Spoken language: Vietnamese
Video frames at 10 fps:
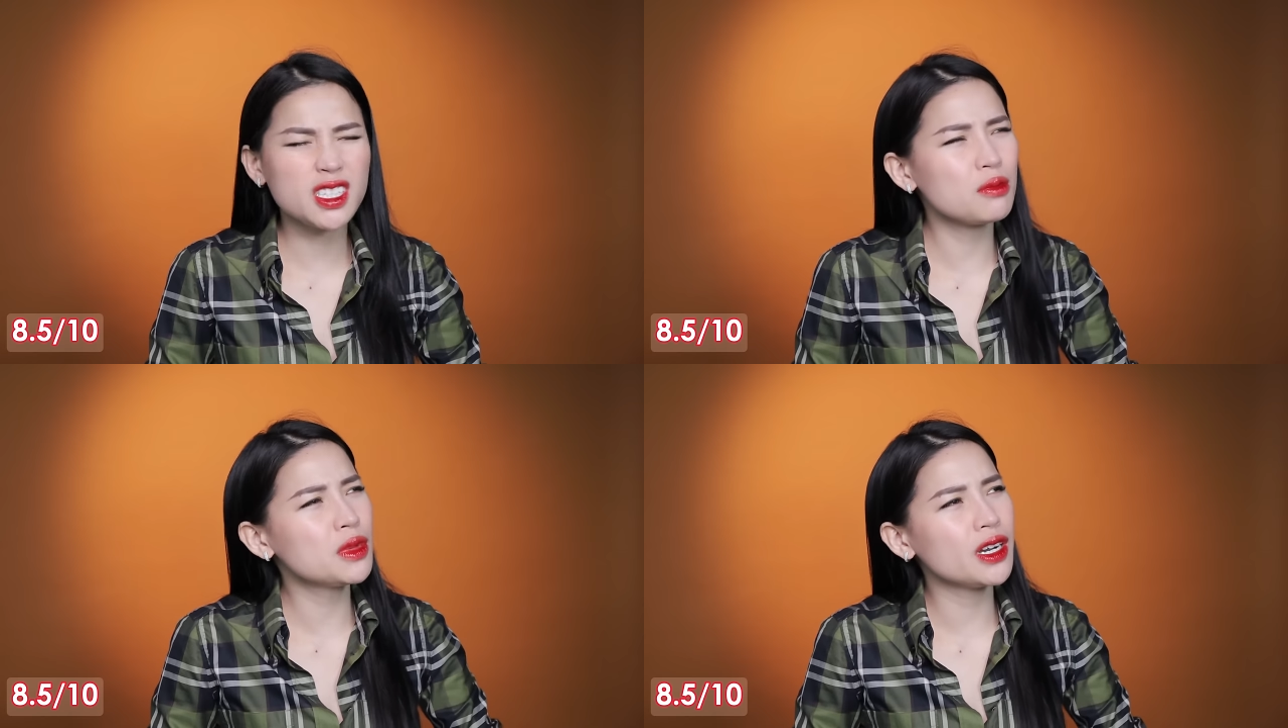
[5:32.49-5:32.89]

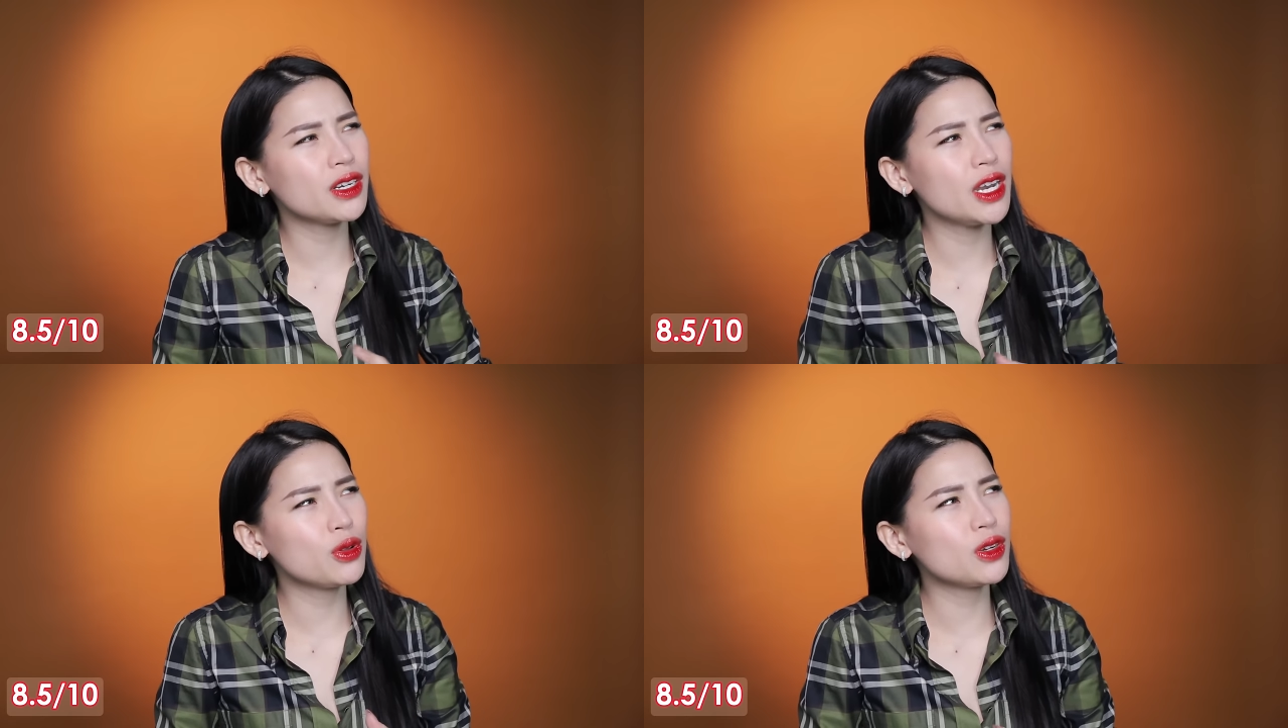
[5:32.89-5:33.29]
trên 10.
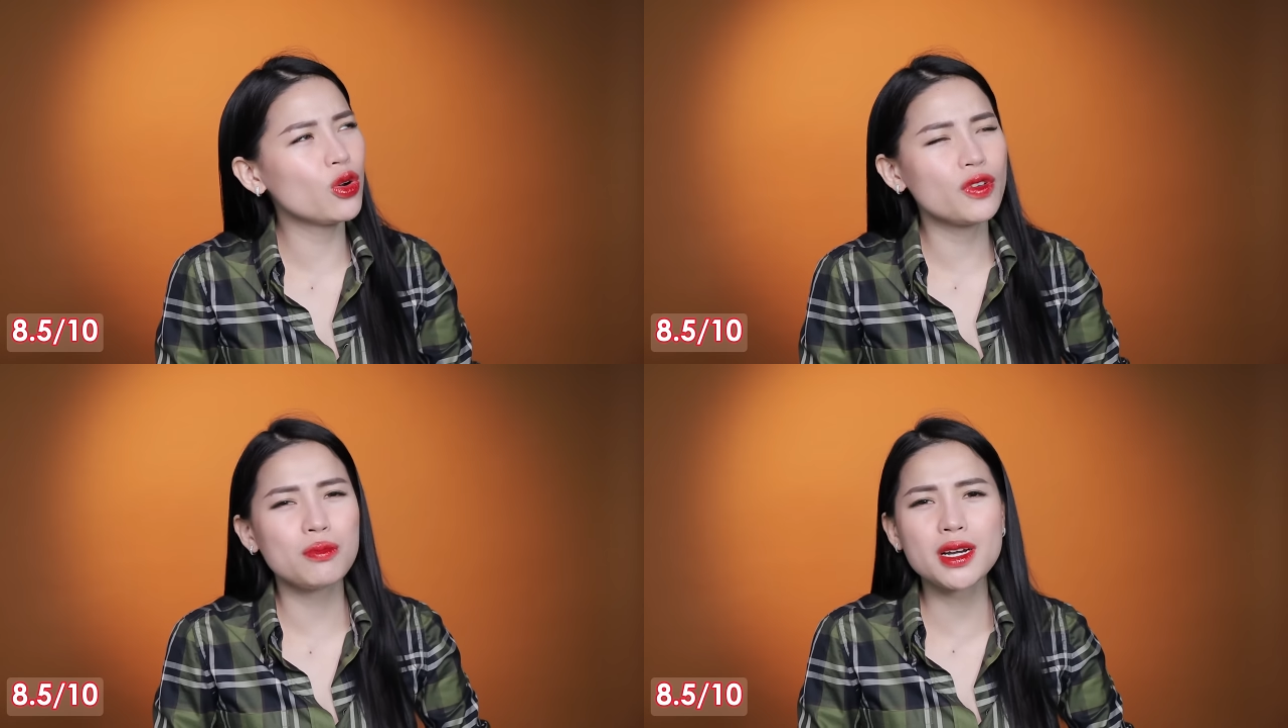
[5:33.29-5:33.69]
Nếu như
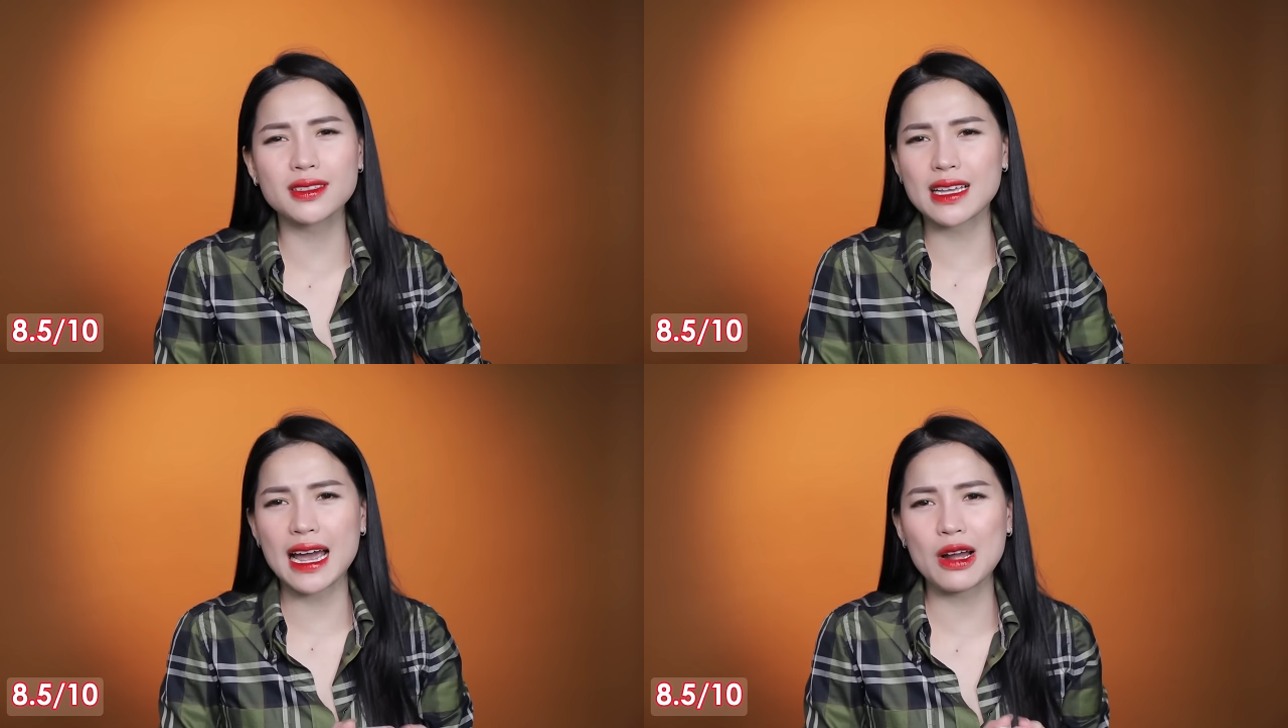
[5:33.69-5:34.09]
đối với mức
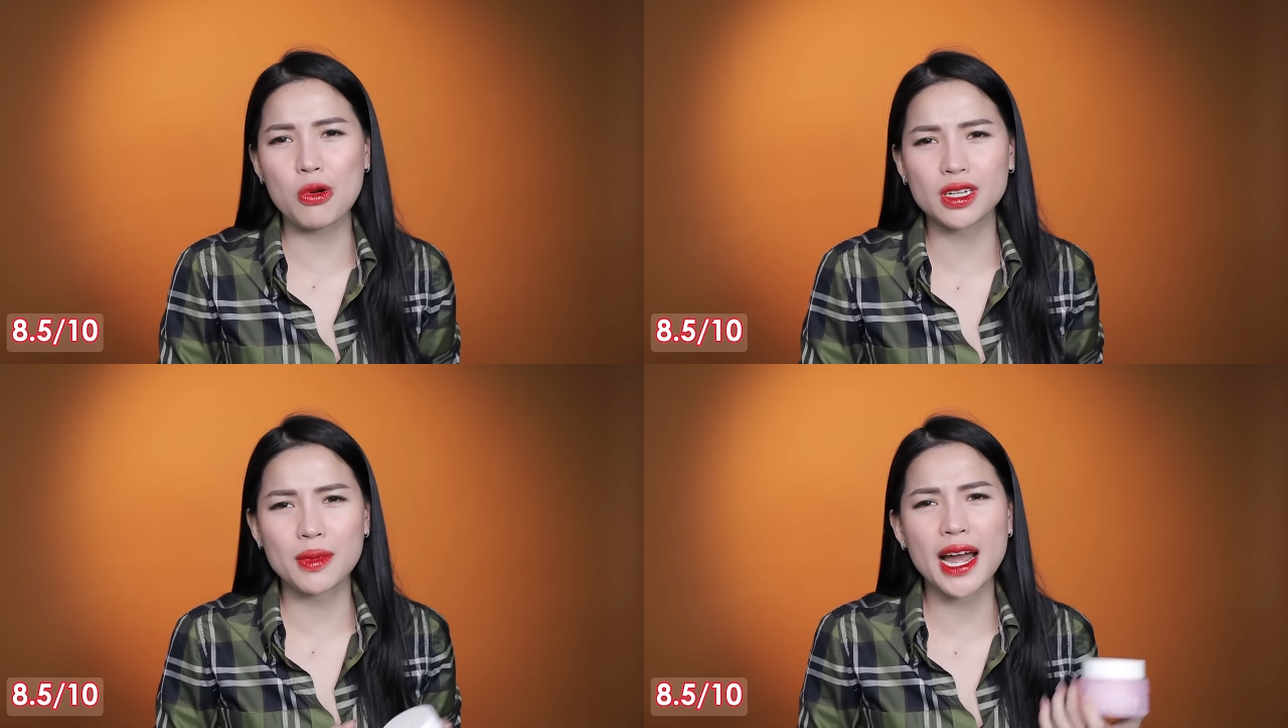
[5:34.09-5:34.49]
giá là
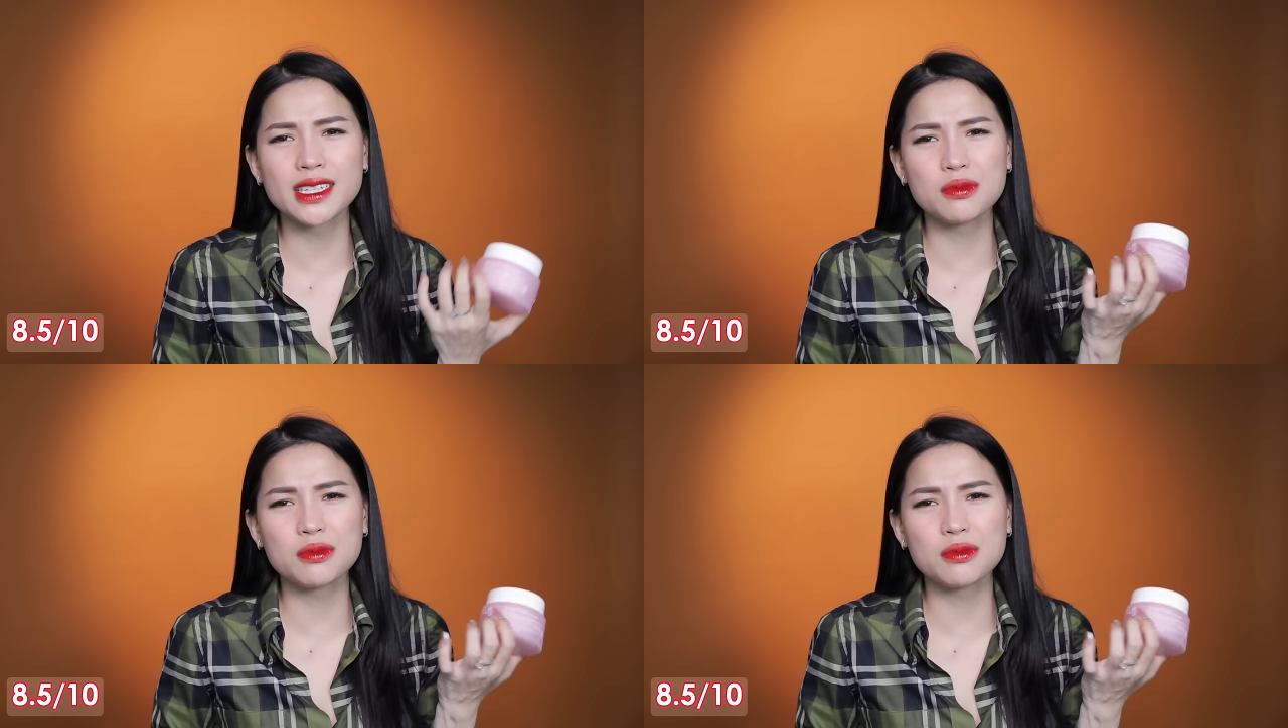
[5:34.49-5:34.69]
khoảng tầm